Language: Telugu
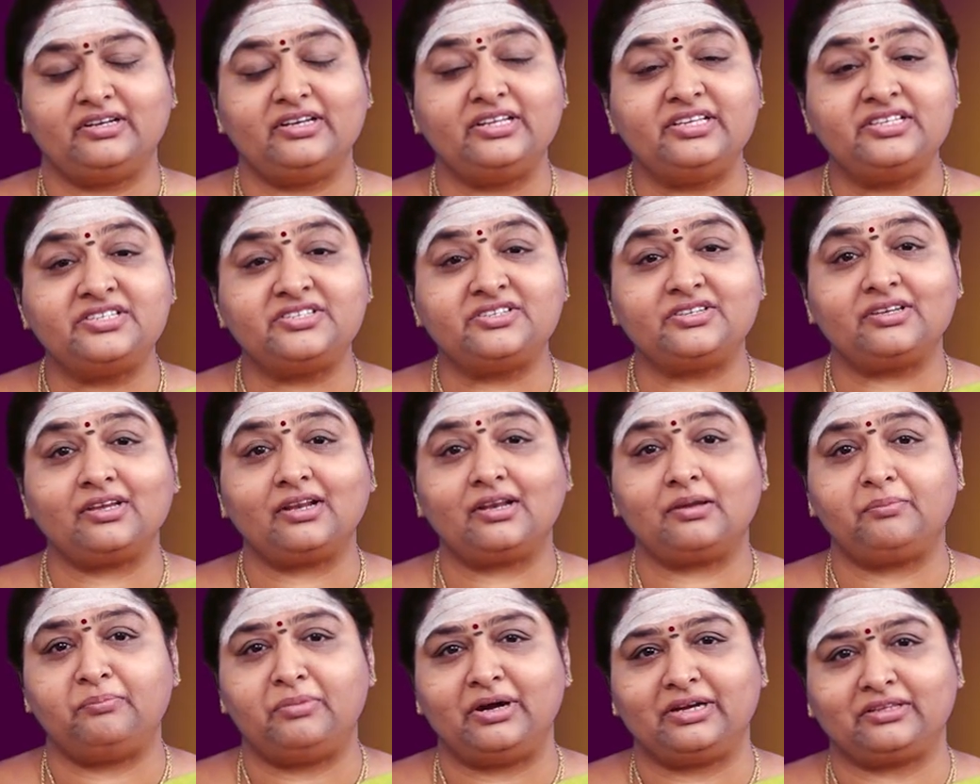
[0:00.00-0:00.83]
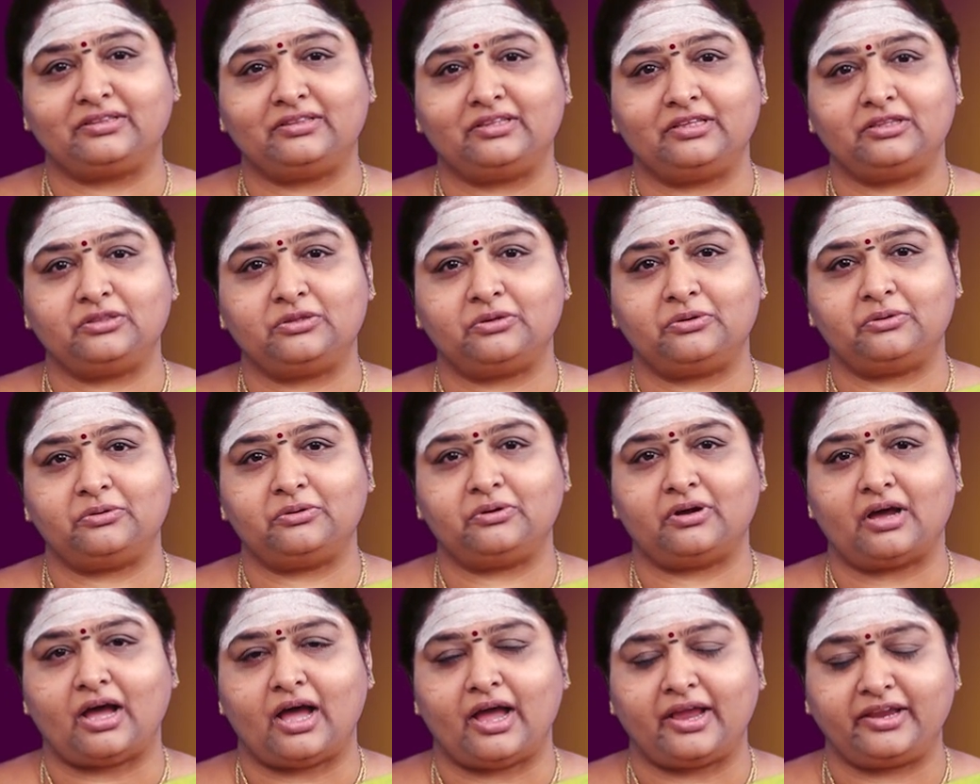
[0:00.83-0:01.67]
నిశ్చల భక్తితో
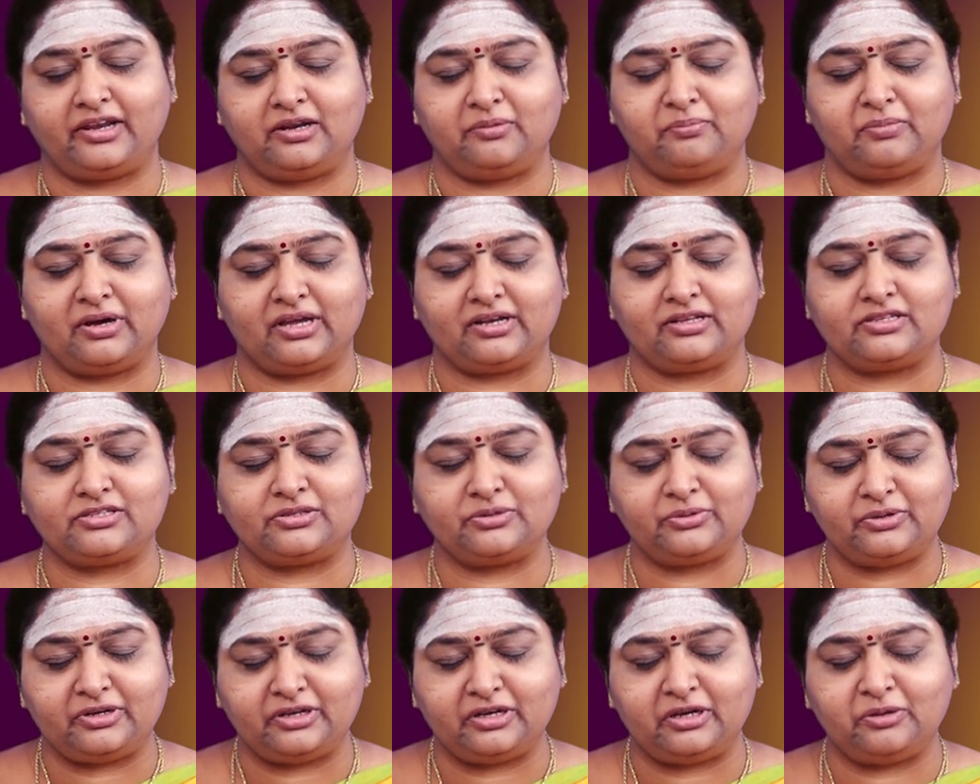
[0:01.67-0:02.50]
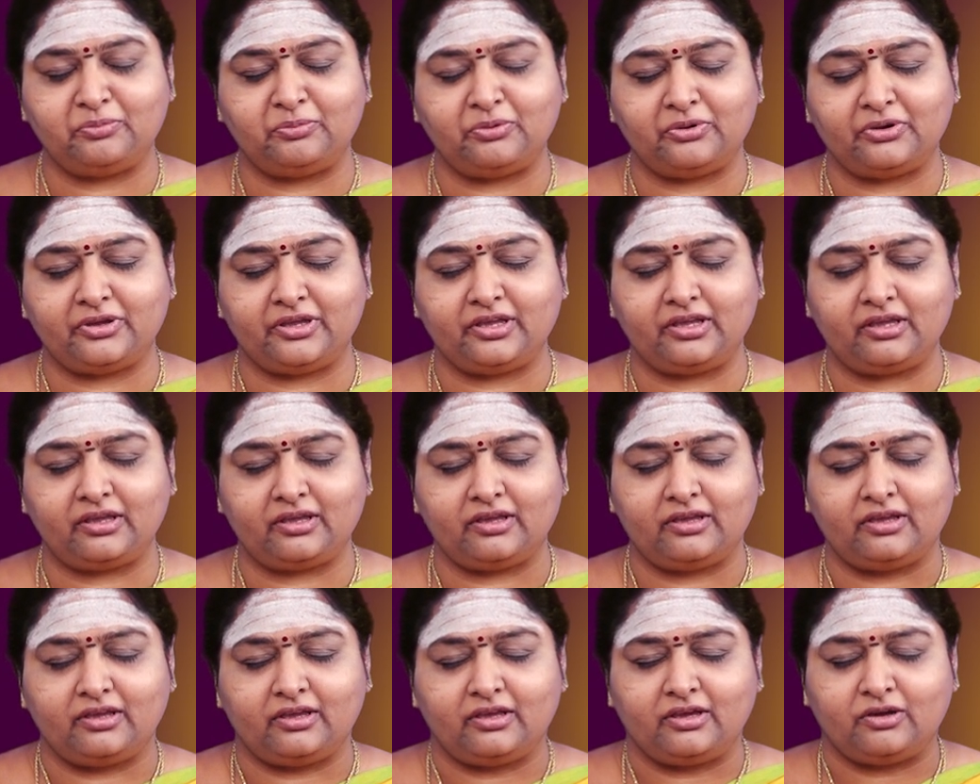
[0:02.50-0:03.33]
ఆయన మనసు నిండిపోయి
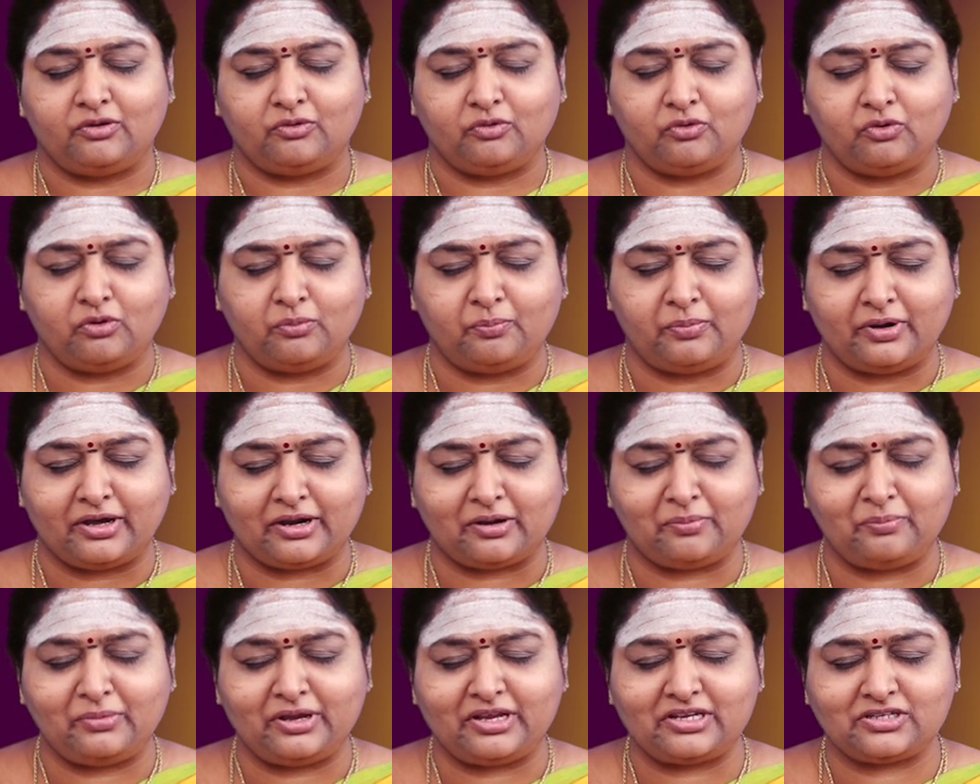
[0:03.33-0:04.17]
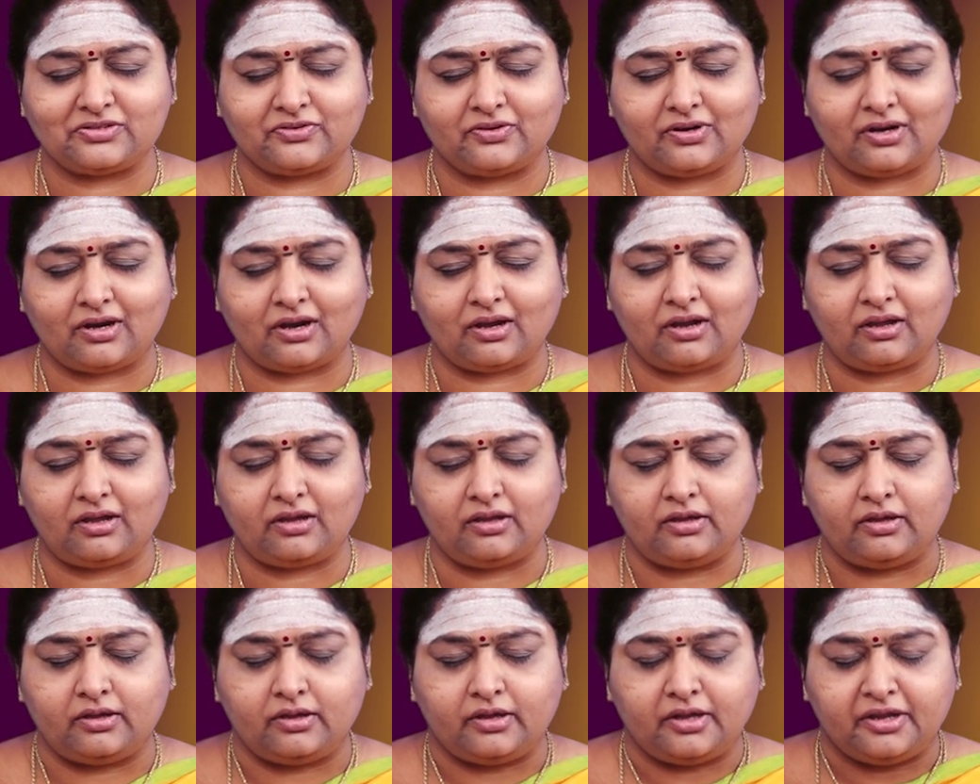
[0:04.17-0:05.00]
ఓ పరమేశ్వర
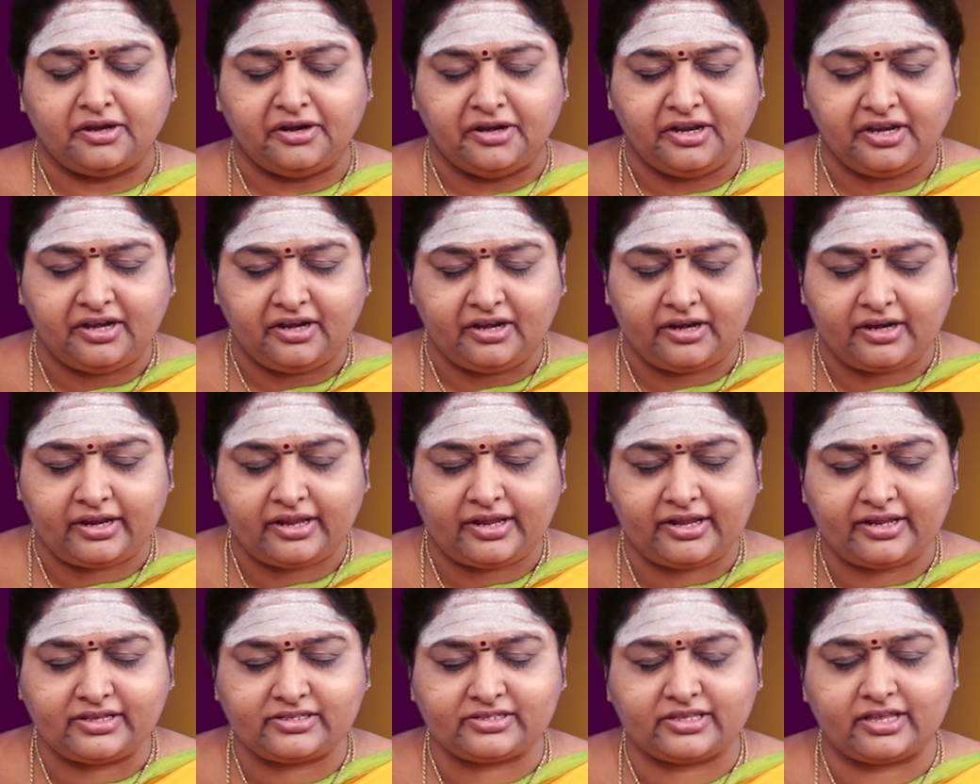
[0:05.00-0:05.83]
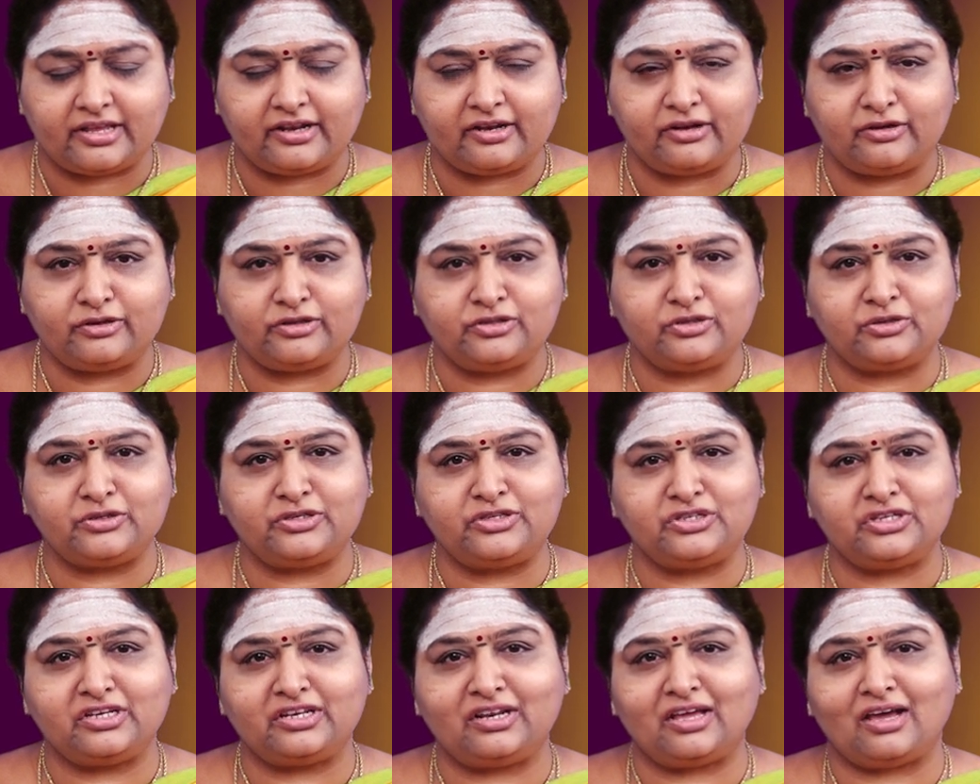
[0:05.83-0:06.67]
నిన్నే
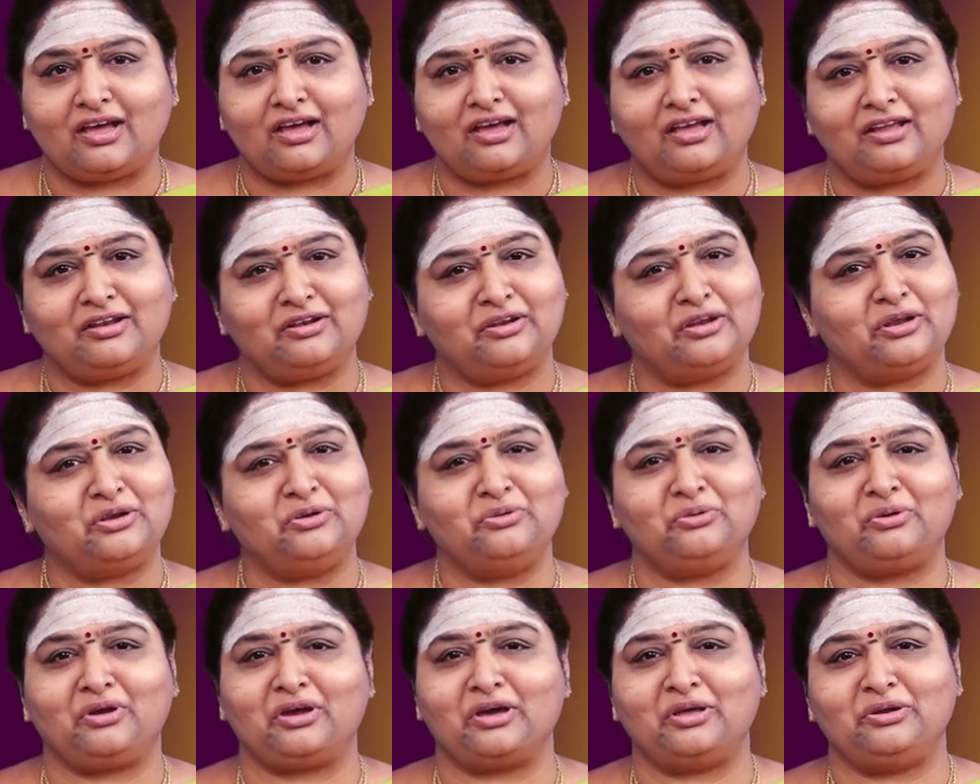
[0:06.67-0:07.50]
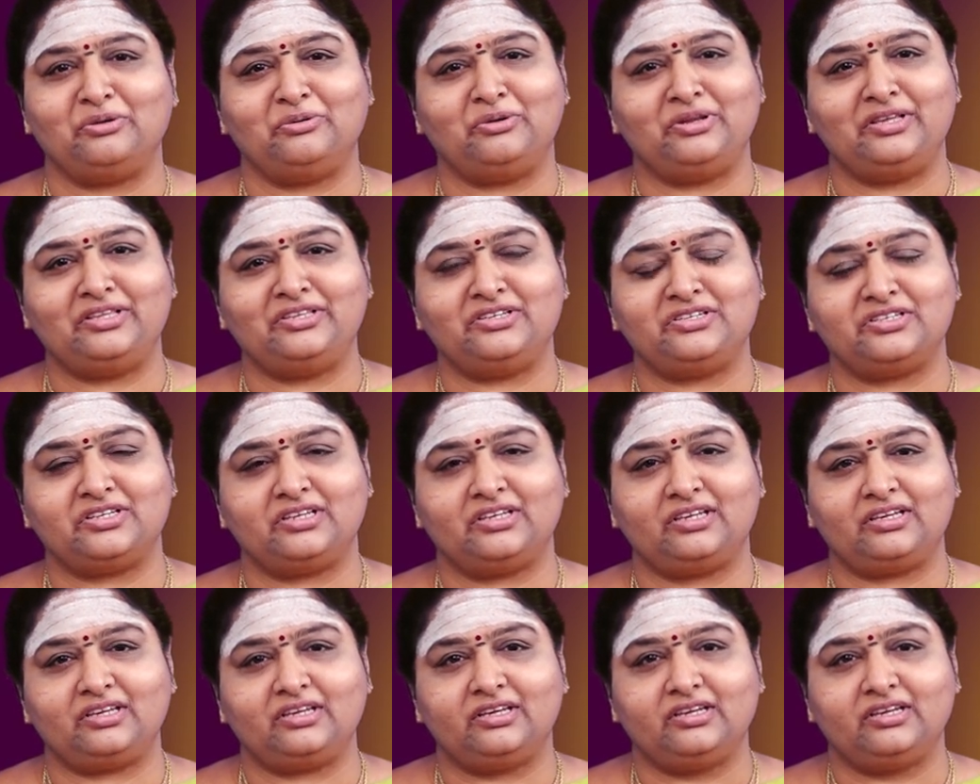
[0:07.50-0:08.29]
శరణుజొచ్చిన నన్ను కరుణించి